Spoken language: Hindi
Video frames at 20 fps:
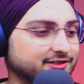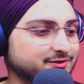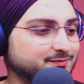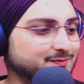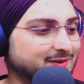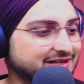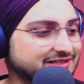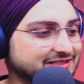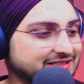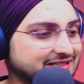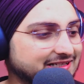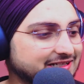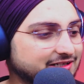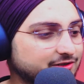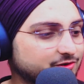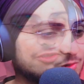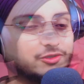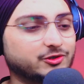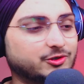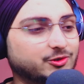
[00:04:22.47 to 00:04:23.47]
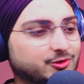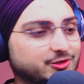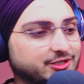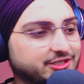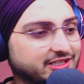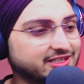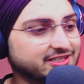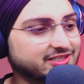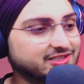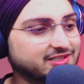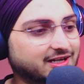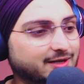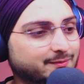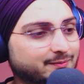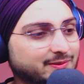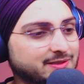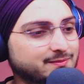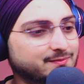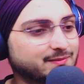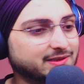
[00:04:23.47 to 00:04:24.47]
स्पेशली जो यश
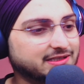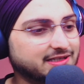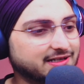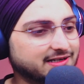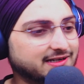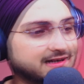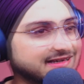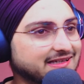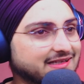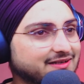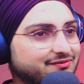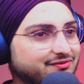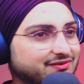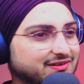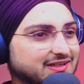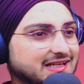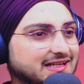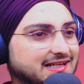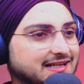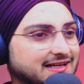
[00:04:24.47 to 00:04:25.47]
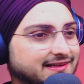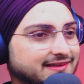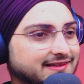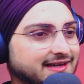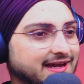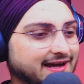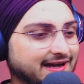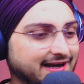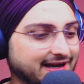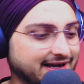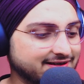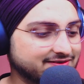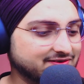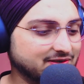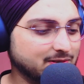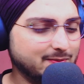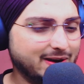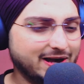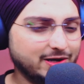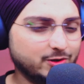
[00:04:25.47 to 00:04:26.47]
अपनी मदर के लिए फील करते हैं एंड
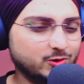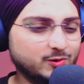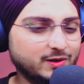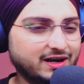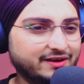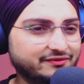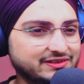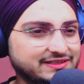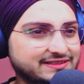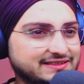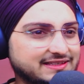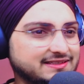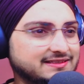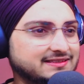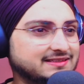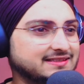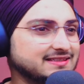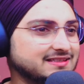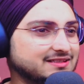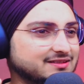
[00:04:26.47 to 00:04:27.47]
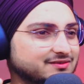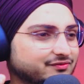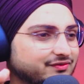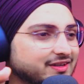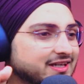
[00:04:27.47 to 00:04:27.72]
सिनेमाटोग्राफी से जिस